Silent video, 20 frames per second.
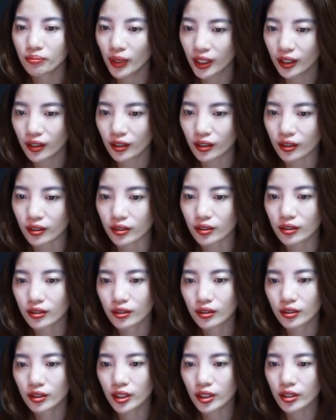Bất lực
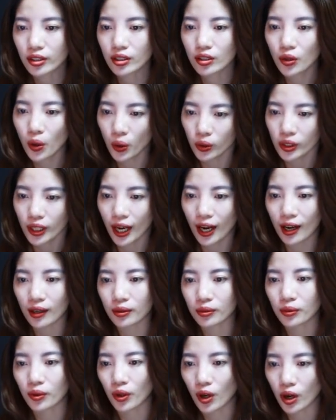trước sự hỗn
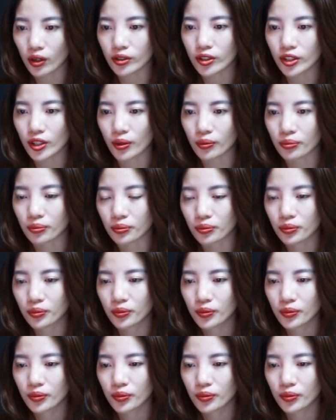hào của con chồng